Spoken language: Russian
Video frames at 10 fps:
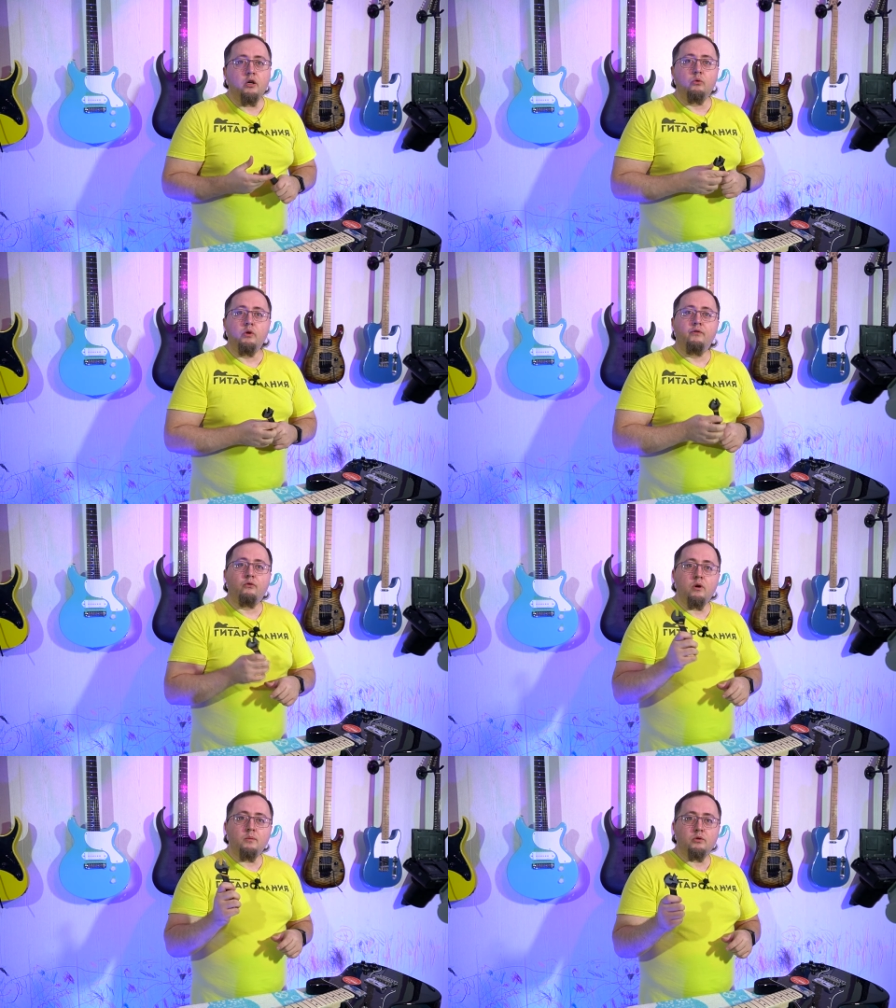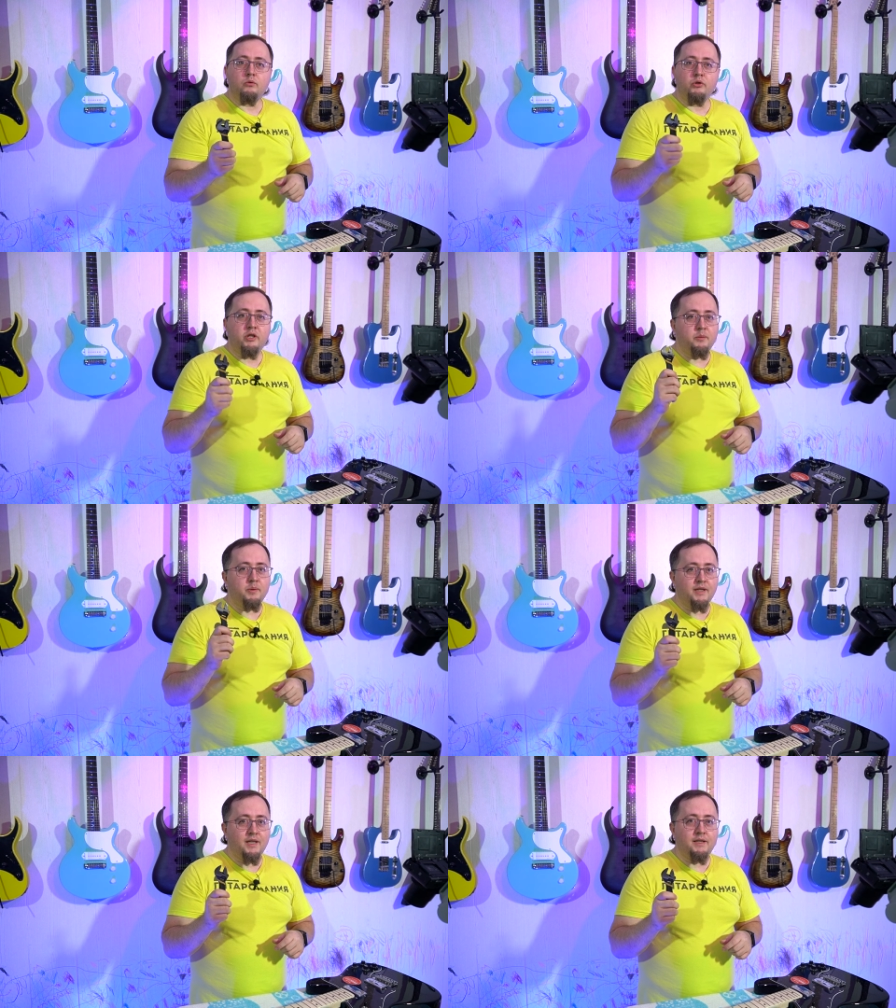Но ни в коем случае не
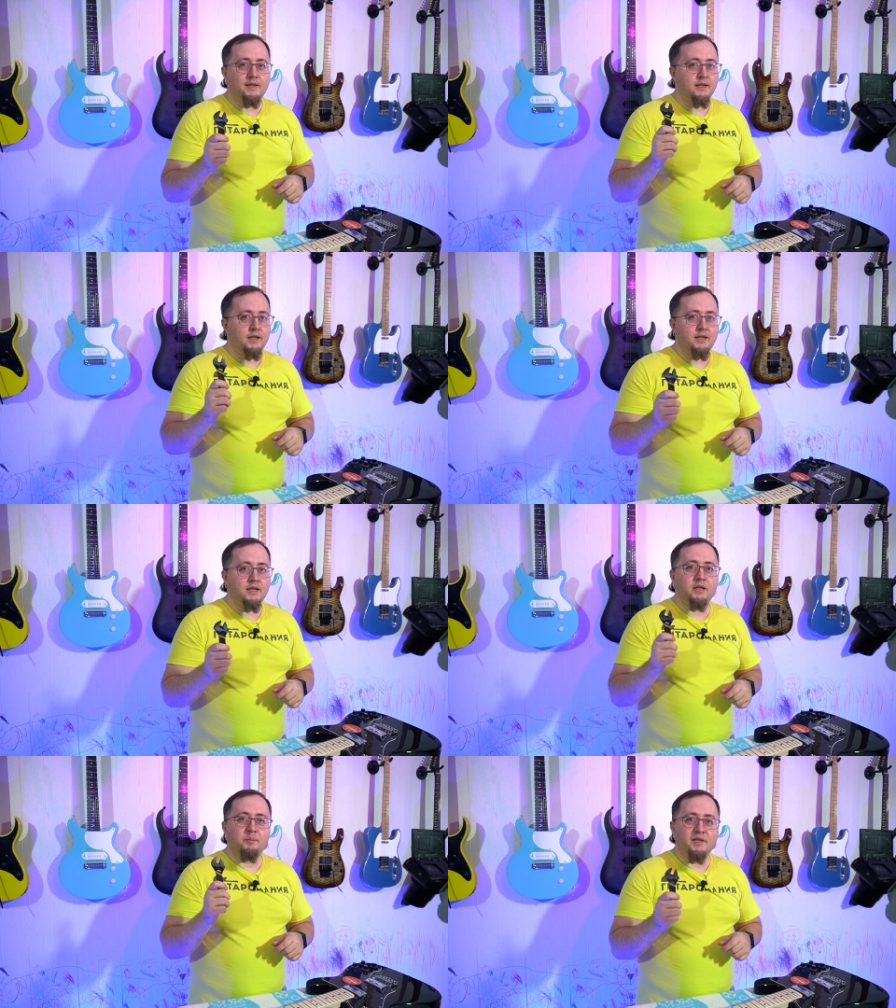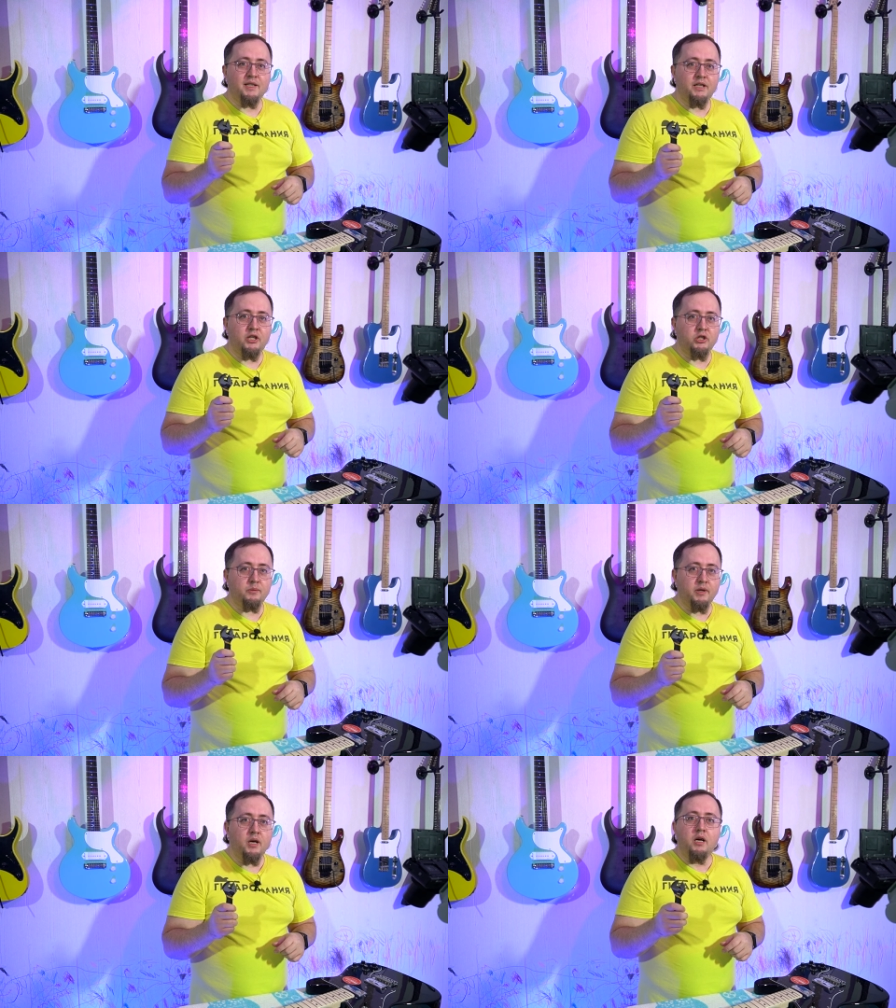пытайтесь это делать
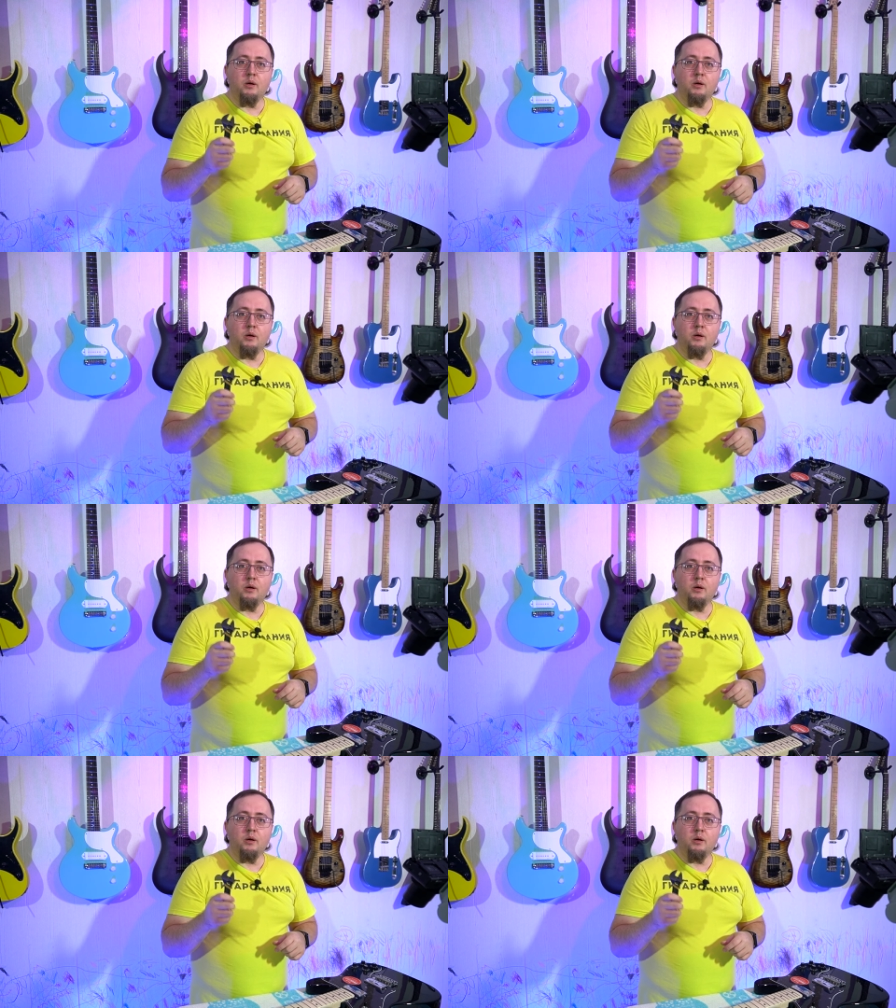пассатижами.